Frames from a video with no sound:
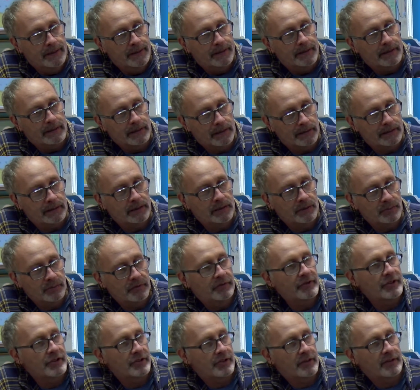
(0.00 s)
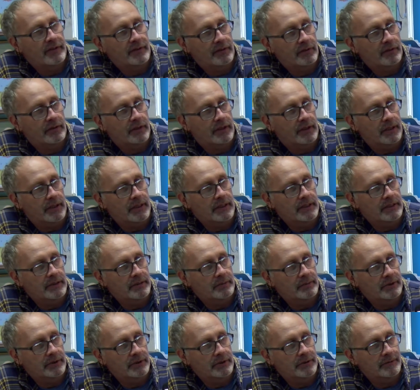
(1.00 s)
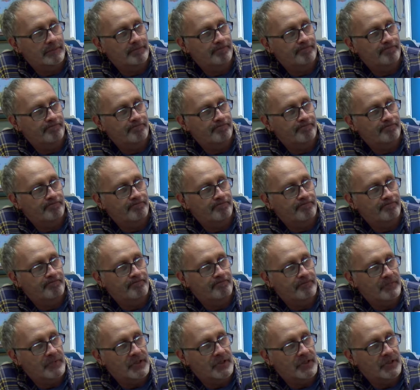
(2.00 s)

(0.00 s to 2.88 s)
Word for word: I dlatego mówię, że jest ok, no bo mm,